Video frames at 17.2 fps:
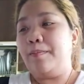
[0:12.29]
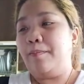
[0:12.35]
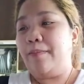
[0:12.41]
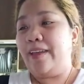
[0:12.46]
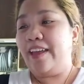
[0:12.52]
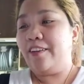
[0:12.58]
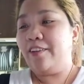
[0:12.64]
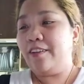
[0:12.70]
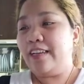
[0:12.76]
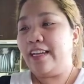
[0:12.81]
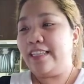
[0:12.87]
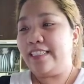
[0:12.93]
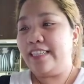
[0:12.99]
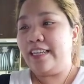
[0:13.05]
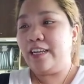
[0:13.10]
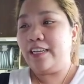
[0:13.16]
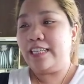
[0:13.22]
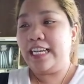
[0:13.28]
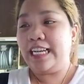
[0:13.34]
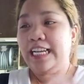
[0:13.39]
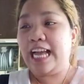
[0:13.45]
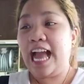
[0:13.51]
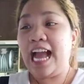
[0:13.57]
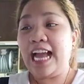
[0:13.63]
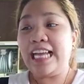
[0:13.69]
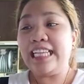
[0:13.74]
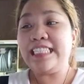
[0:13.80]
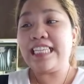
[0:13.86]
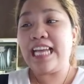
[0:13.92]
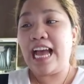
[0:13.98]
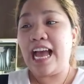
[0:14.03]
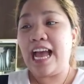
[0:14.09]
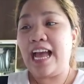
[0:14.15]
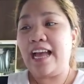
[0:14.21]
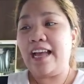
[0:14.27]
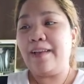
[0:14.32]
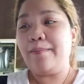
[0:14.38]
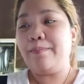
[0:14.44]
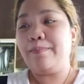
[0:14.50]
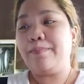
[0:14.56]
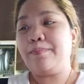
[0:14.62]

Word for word: meron kasing nagkakasa